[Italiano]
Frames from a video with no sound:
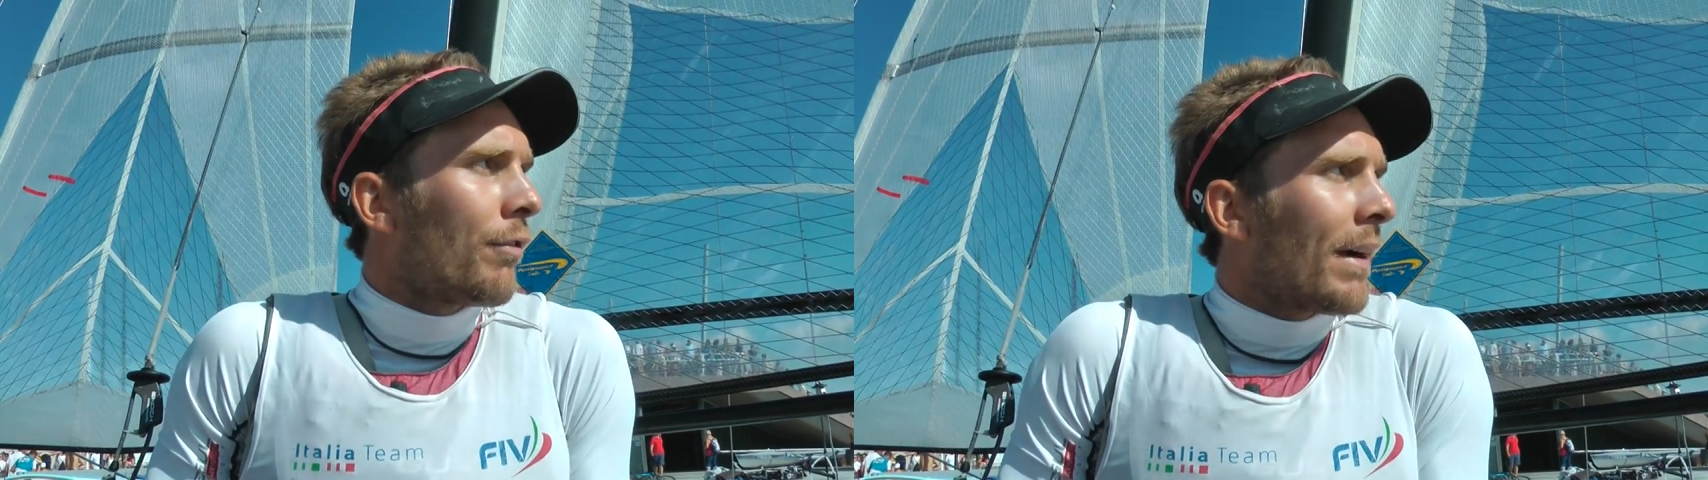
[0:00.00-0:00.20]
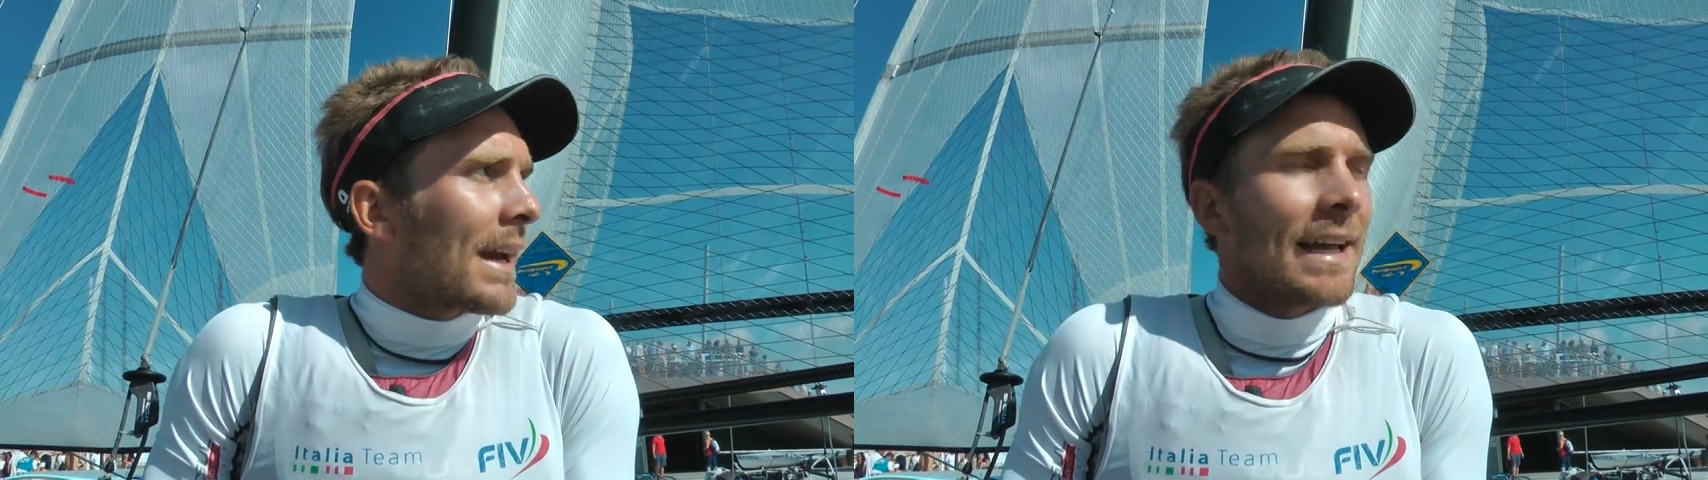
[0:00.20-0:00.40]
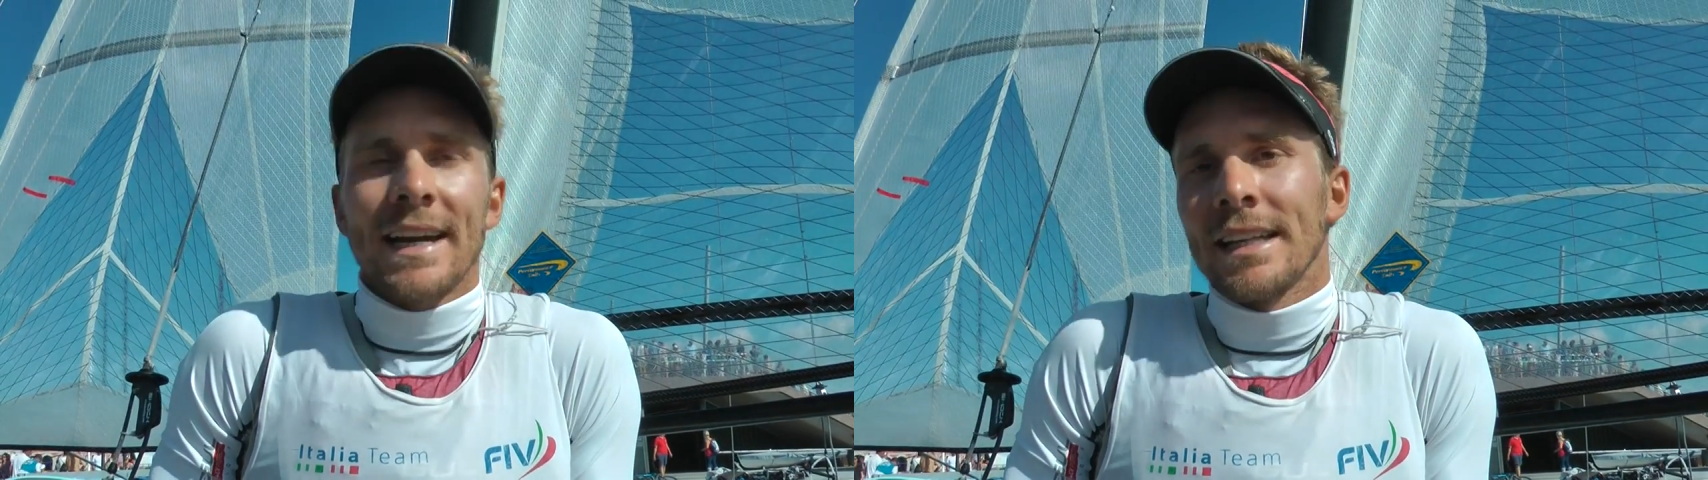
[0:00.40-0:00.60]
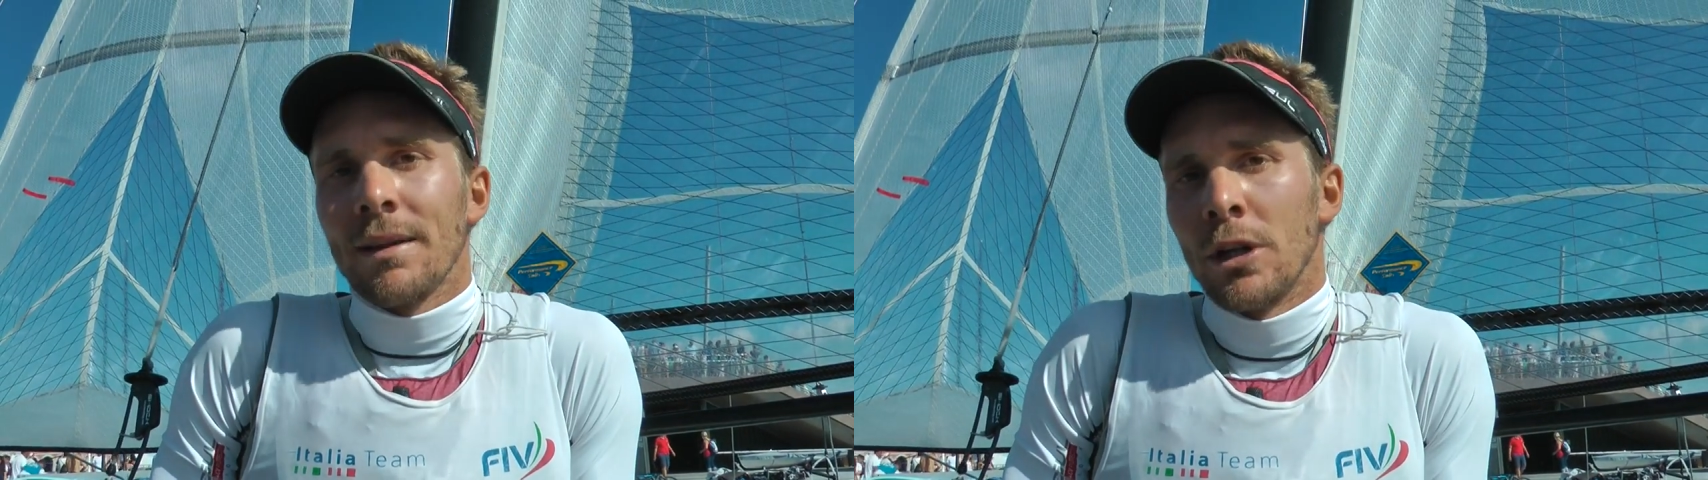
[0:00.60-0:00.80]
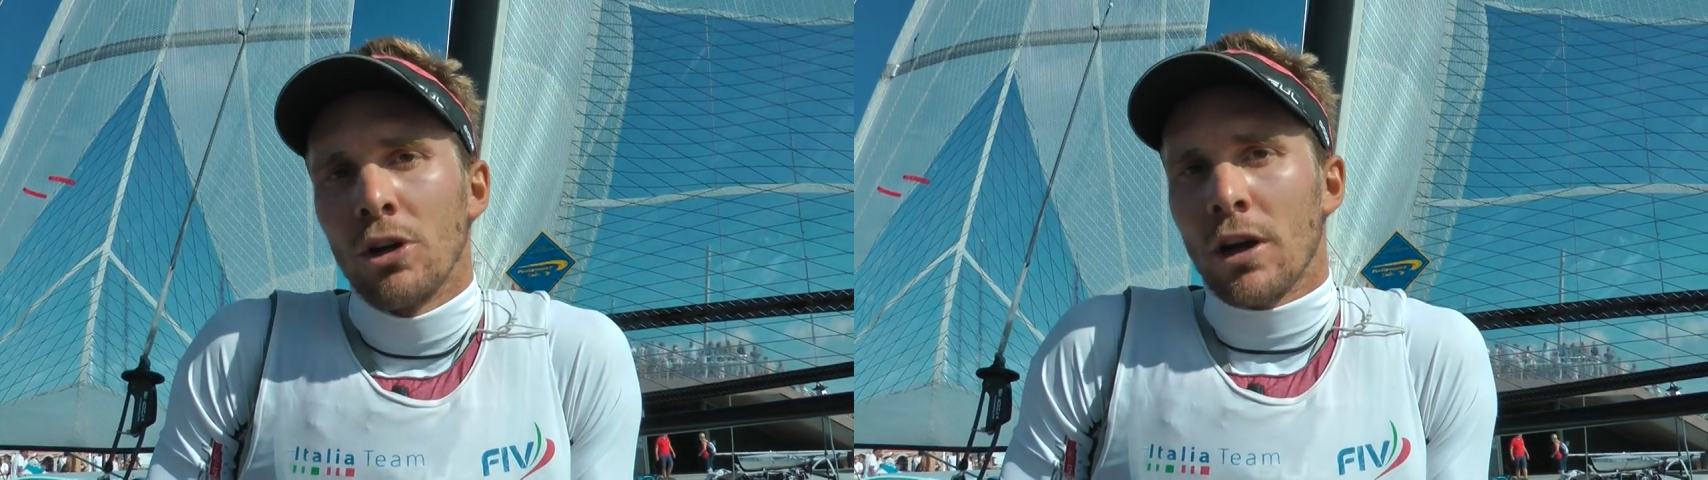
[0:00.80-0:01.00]
fare la regata
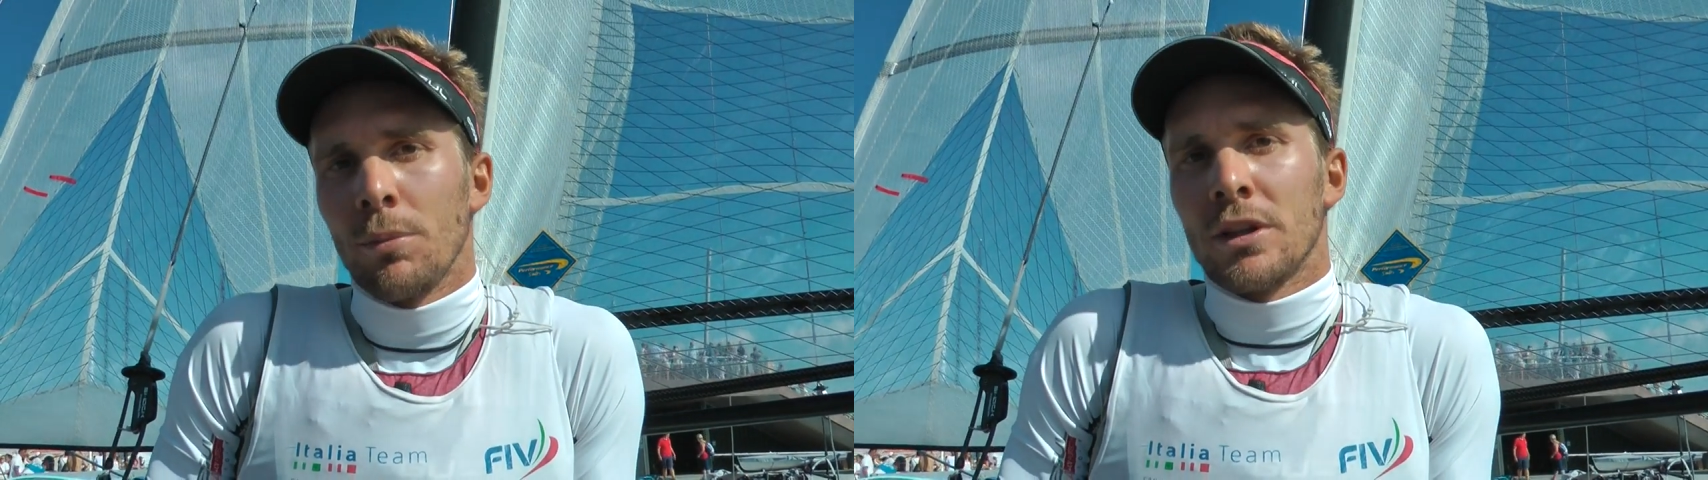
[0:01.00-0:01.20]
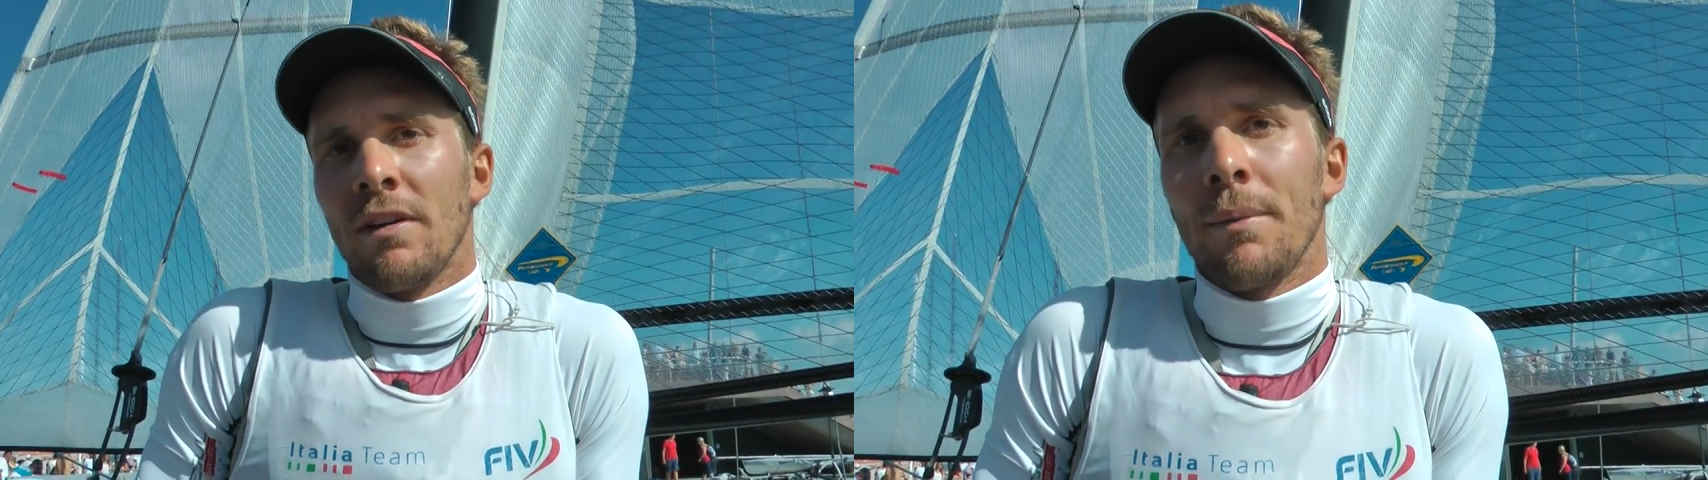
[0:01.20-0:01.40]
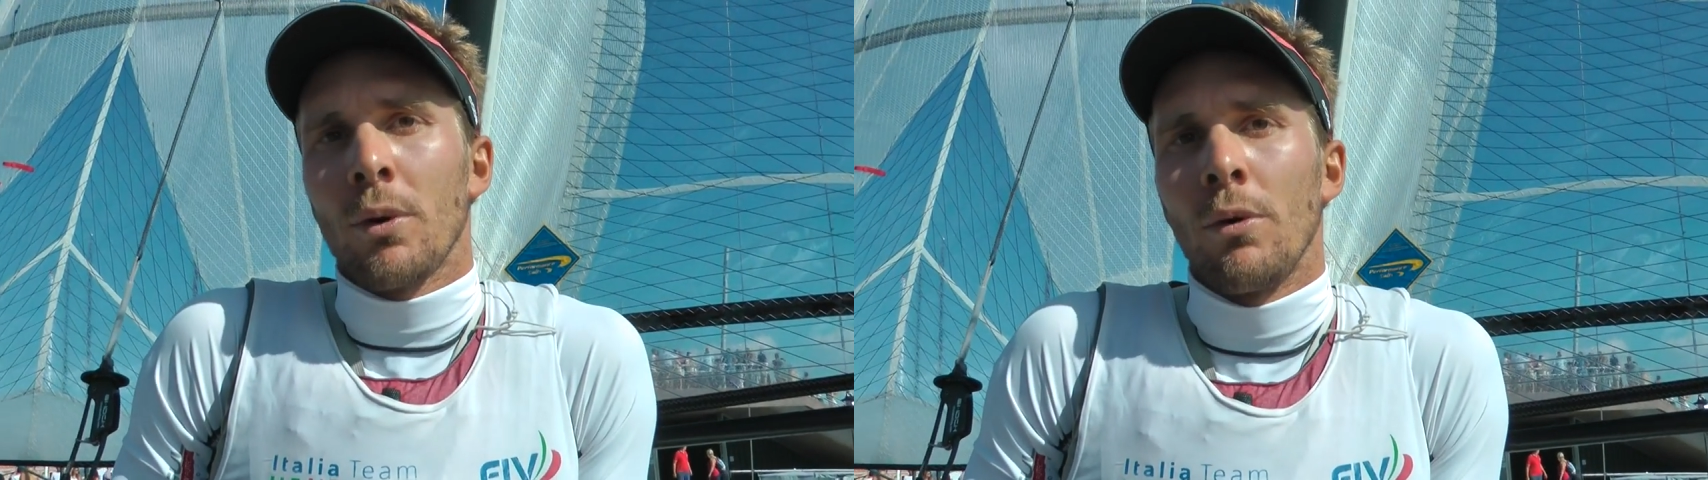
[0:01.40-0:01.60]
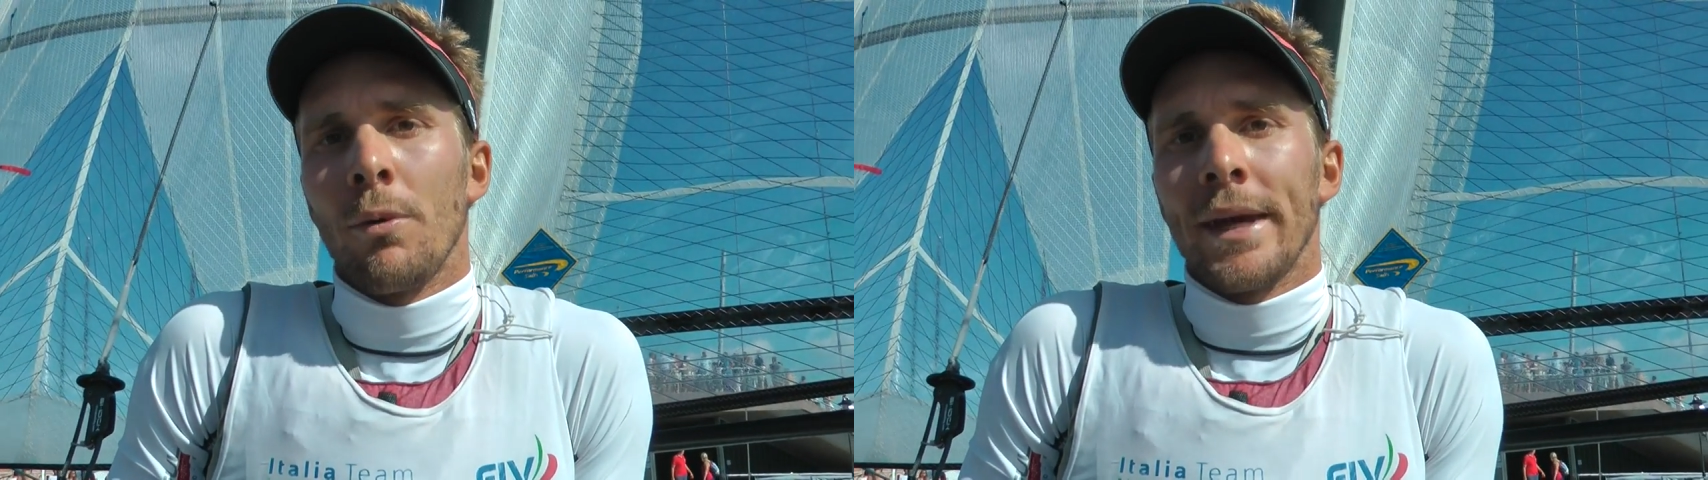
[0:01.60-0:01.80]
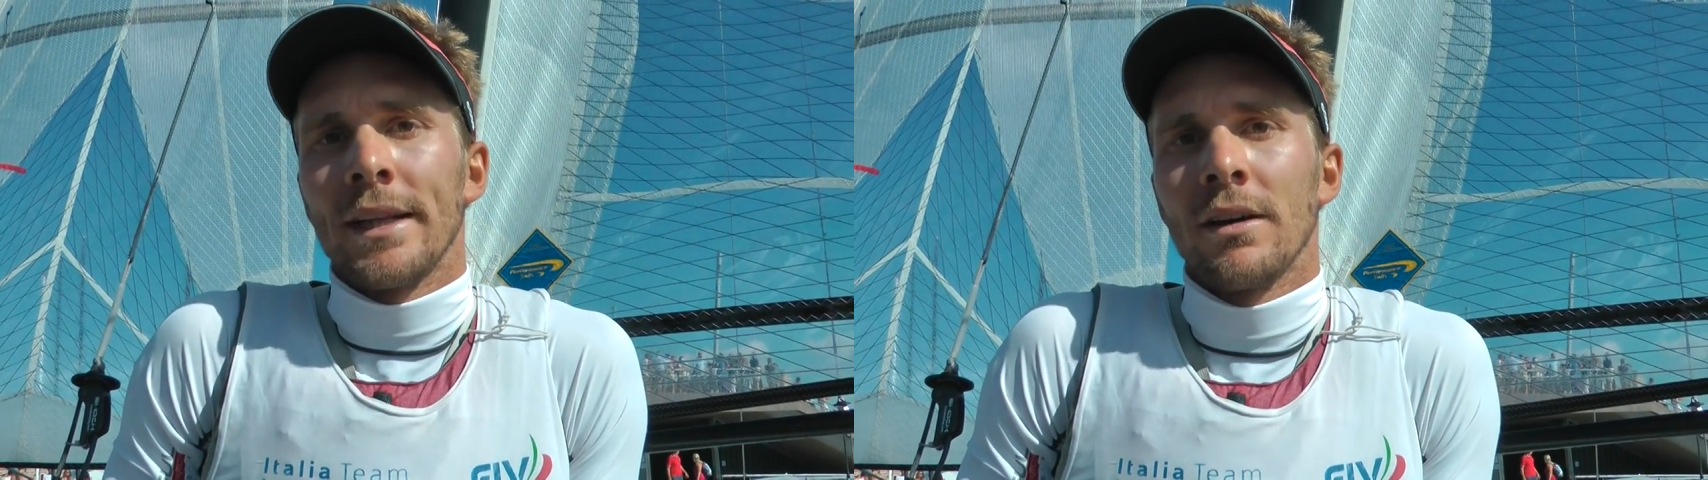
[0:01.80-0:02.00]
migliore che potevamo in quel
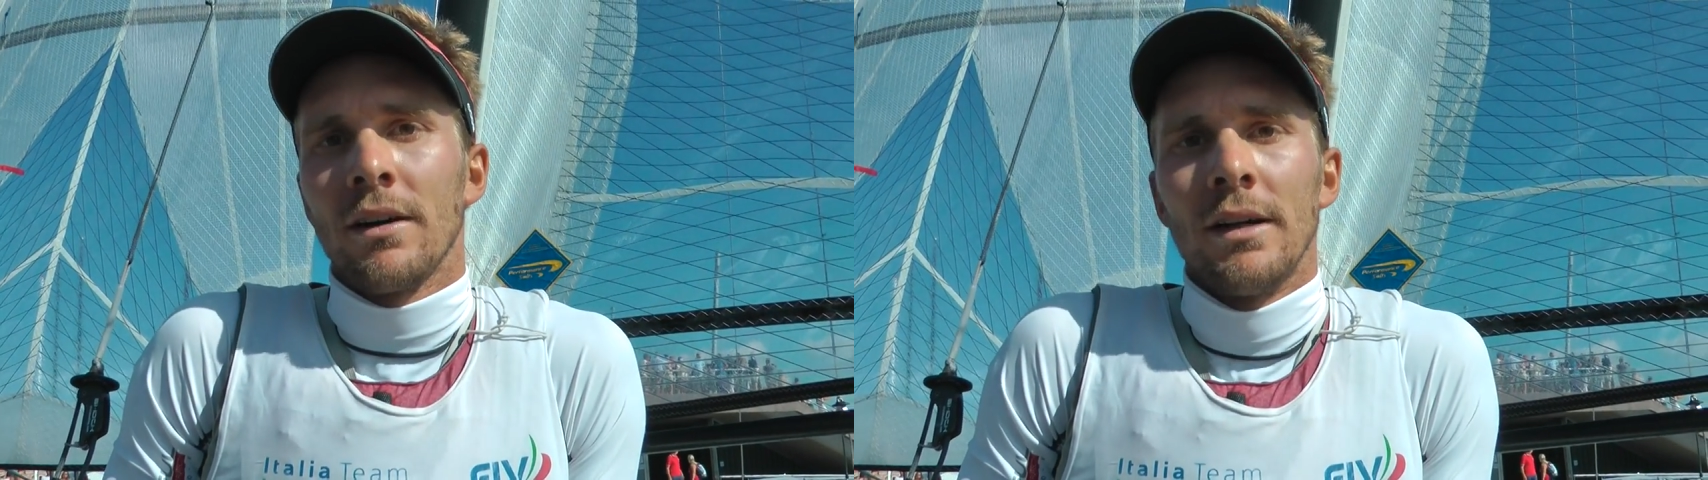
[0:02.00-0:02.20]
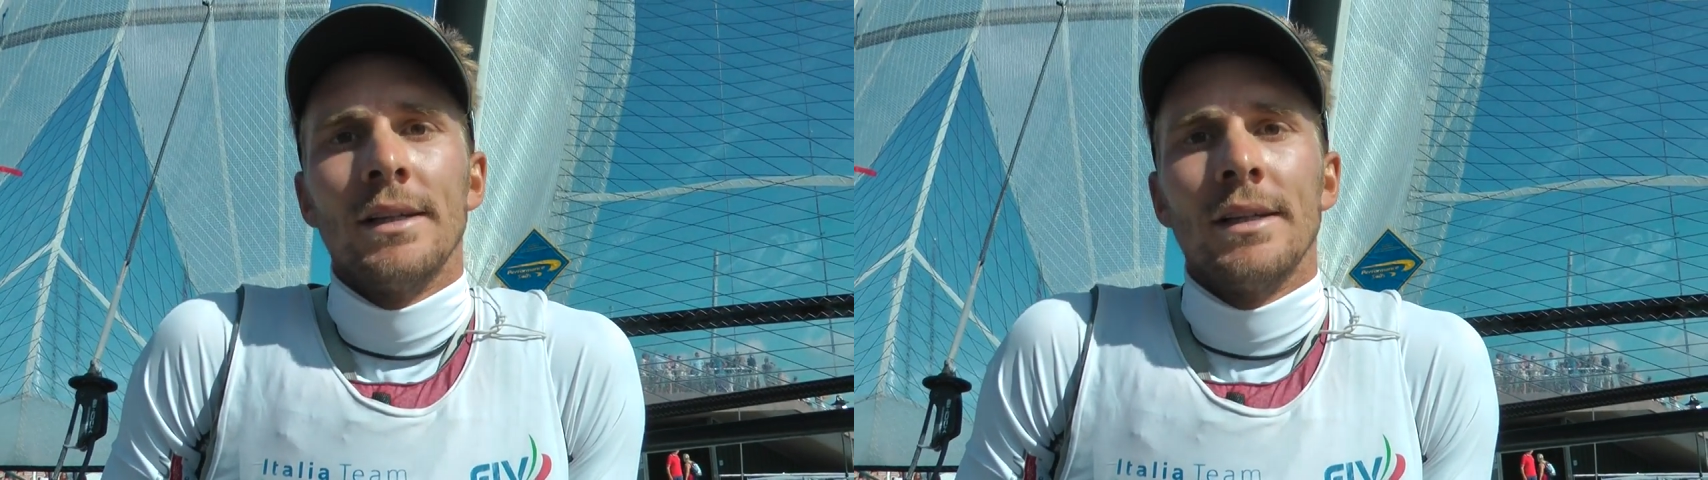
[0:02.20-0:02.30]
momento.